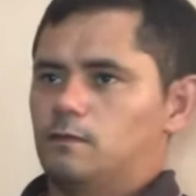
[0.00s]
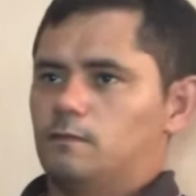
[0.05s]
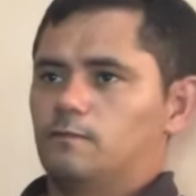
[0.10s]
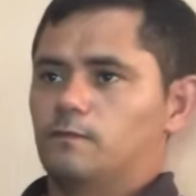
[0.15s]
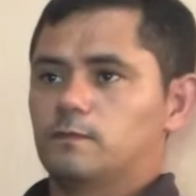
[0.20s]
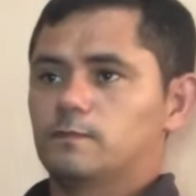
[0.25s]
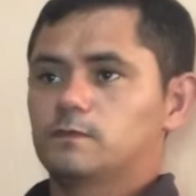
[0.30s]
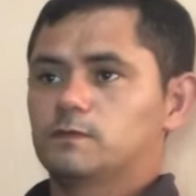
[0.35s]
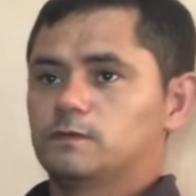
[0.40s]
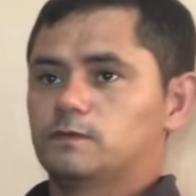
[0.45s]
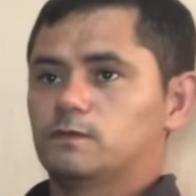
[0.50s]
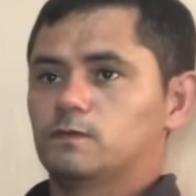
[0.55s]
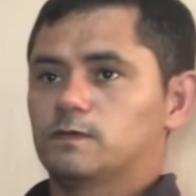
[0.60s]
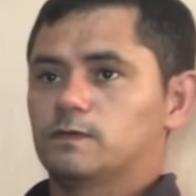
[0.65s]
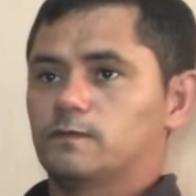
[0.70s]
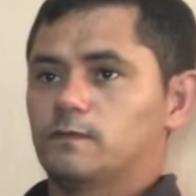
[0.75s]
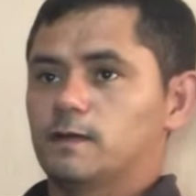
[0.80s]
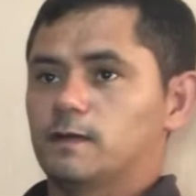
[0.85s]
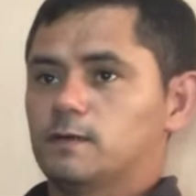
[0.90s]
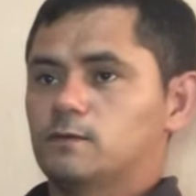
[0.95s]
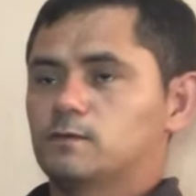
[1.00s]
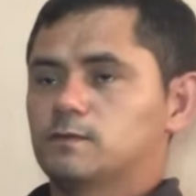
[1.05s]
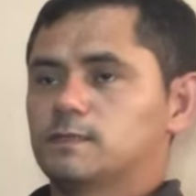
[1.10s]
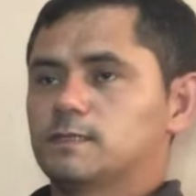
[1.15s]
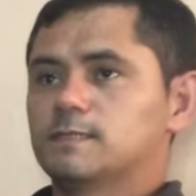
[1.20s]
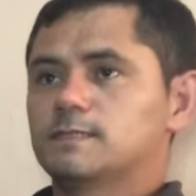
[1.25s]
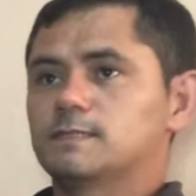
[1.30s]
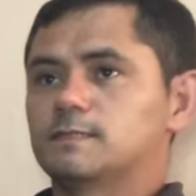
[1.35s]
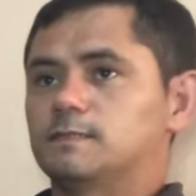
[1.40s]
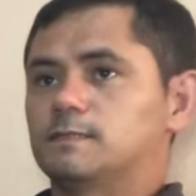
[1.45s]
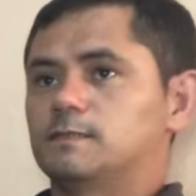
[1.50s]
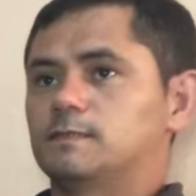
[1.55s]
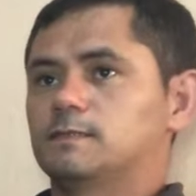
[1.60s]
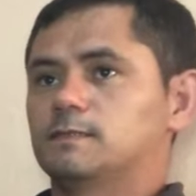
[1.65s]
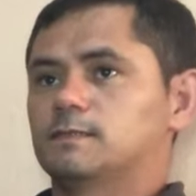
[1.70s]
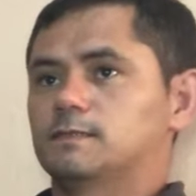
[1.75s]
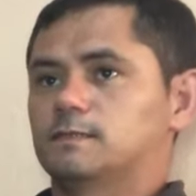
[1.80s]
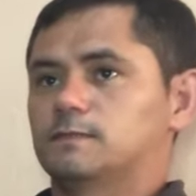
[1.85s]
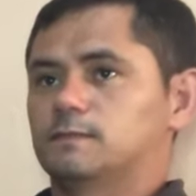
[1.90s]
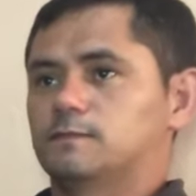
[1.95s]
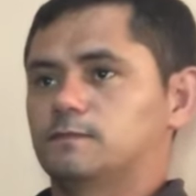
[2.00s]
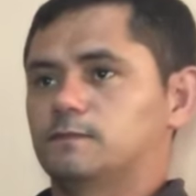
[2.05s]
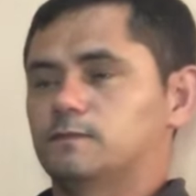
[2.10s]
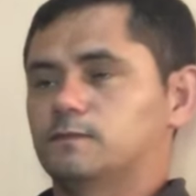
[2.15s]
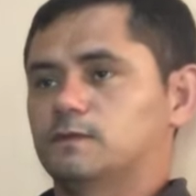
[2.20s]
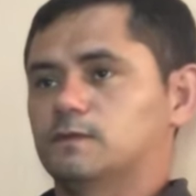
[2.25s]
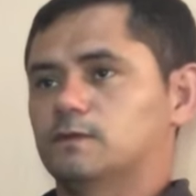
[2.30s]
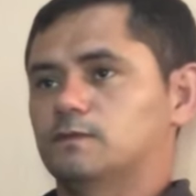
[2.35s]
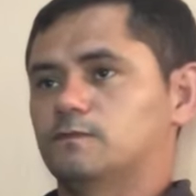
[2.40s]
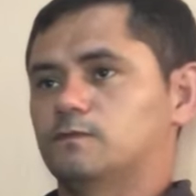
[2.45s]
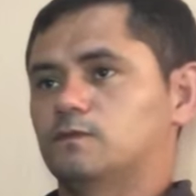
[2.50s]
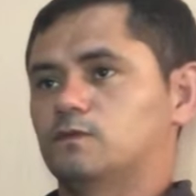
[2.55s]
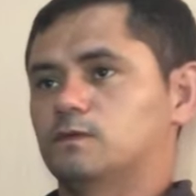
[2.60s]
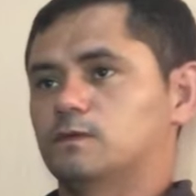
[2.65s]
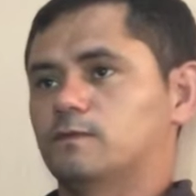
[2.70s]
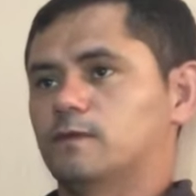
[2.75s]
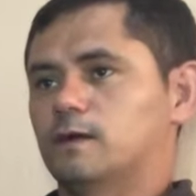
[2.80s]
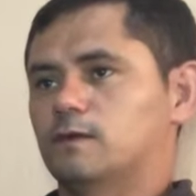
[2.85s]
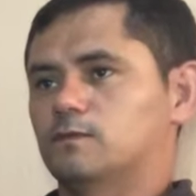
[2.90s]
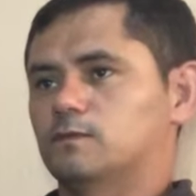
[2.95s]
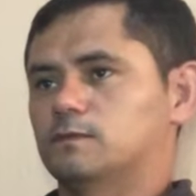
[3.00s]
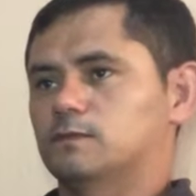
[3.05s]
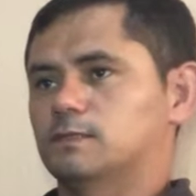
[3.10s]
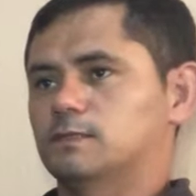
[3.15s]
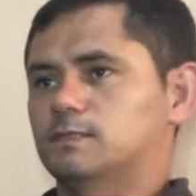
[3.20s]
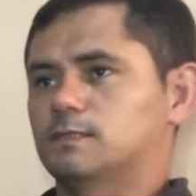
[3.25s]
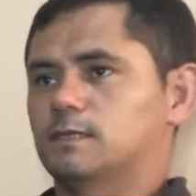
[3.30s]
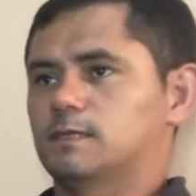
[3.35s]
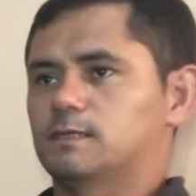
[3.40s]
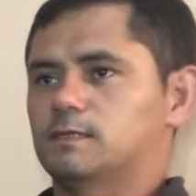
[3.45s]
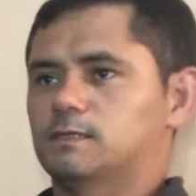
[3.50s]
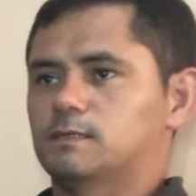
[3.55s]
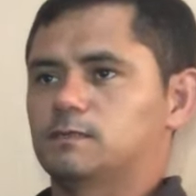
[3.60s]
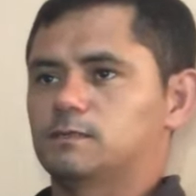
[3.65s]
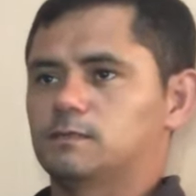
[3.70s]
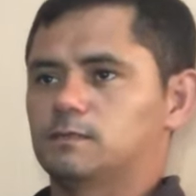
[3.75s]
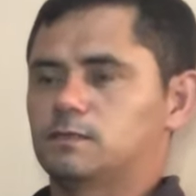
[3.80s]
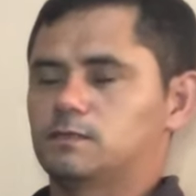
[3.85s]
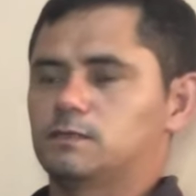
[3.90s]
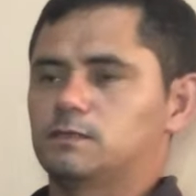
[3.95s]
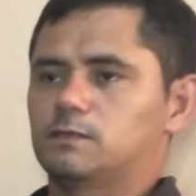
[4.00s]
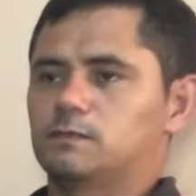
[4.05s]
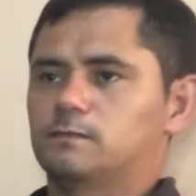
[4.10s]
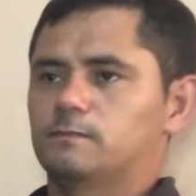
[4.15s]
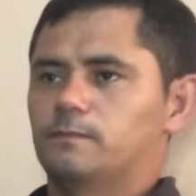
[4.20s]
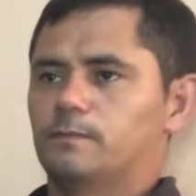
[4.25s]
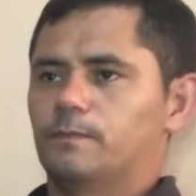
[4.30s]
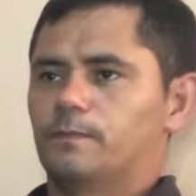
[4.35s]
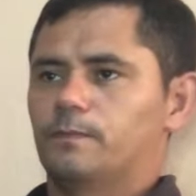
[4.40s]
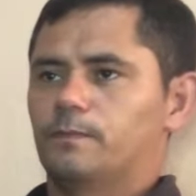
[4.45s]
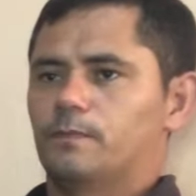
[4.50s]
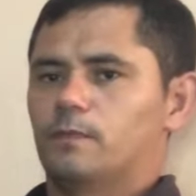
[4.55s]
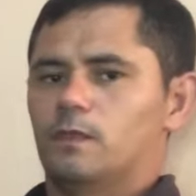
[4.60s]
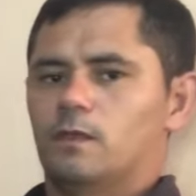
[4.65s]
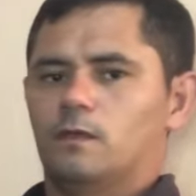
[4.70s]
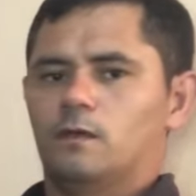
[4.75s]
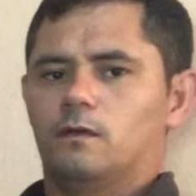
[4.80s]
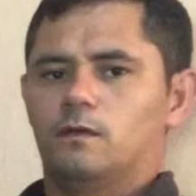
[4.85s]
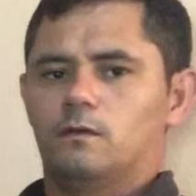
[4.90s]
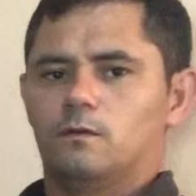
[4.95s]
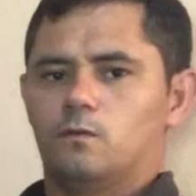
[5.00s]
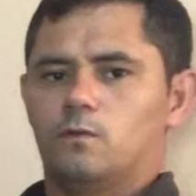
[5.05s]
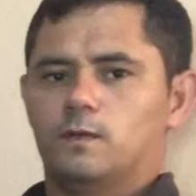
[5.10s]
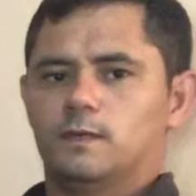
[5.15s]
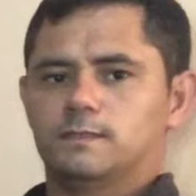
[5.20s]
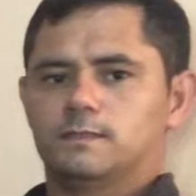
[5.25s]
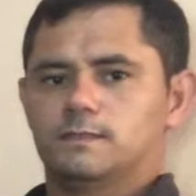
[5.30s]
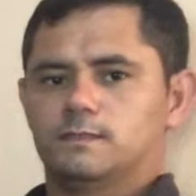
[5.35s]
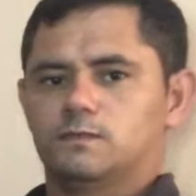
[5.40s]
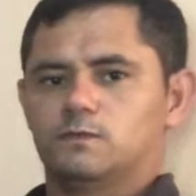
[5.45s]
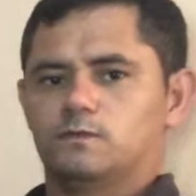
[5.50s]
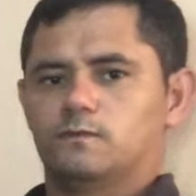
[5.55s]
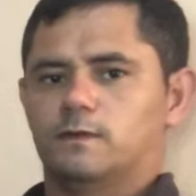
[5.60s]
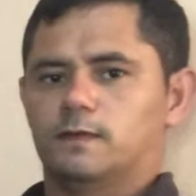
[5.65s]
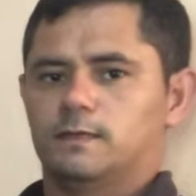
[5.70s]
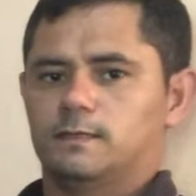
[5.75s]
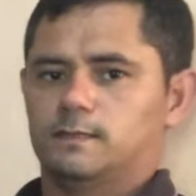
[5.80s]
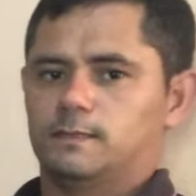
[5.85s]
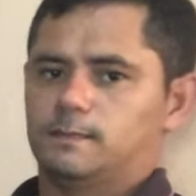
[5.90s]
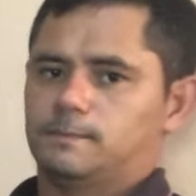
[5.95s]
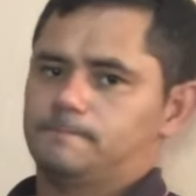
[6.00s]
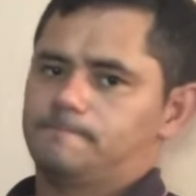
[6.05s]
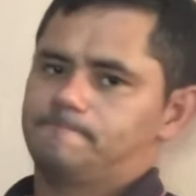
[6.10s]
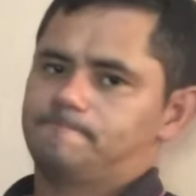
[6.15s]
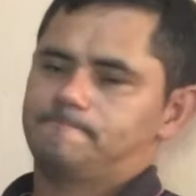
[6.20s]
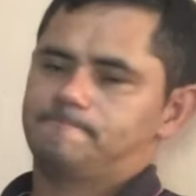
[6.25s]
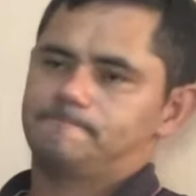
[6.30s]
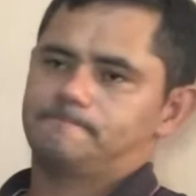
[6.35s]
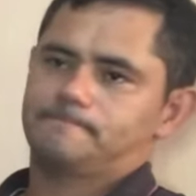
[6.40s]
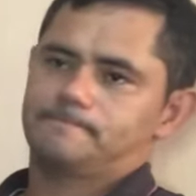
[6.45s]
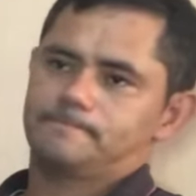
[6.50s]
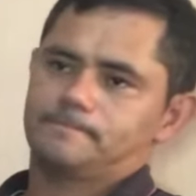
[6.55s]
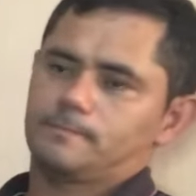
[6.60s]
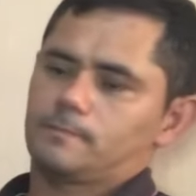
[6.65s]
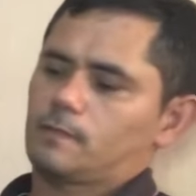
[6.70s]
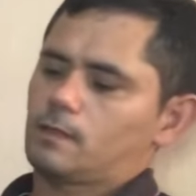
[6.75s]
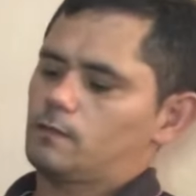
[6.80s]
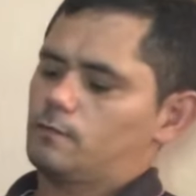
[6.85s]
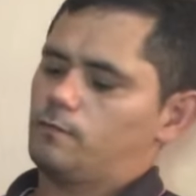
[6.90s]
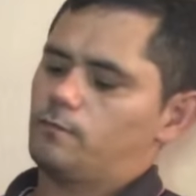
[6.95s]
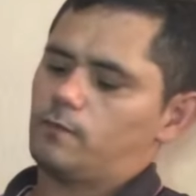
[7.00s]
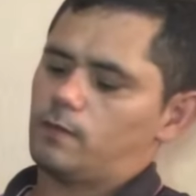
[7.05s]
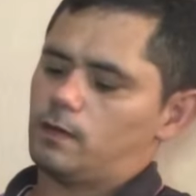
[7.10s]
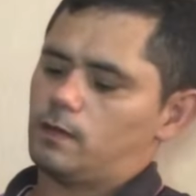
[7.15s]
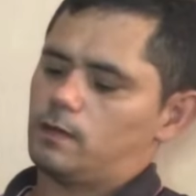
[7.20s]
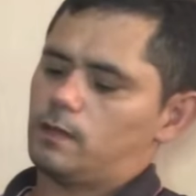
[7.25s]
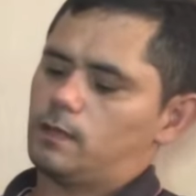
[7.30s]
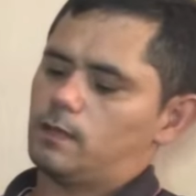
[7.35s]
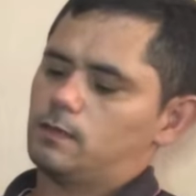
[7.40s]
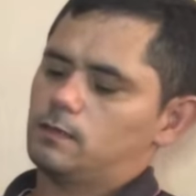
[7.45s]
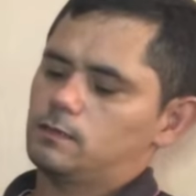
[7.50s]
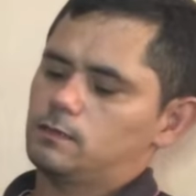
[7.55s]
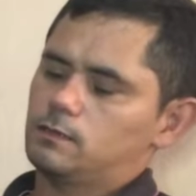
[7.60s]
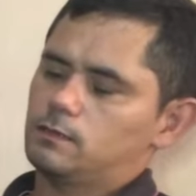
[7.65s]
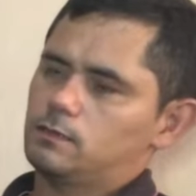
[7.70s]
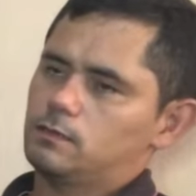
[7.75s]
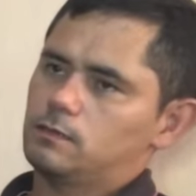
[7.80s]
vamos ver o que vai acontecer. Vamos ver o que vai acontecer. Acredito que é, o Eliseu vai falar,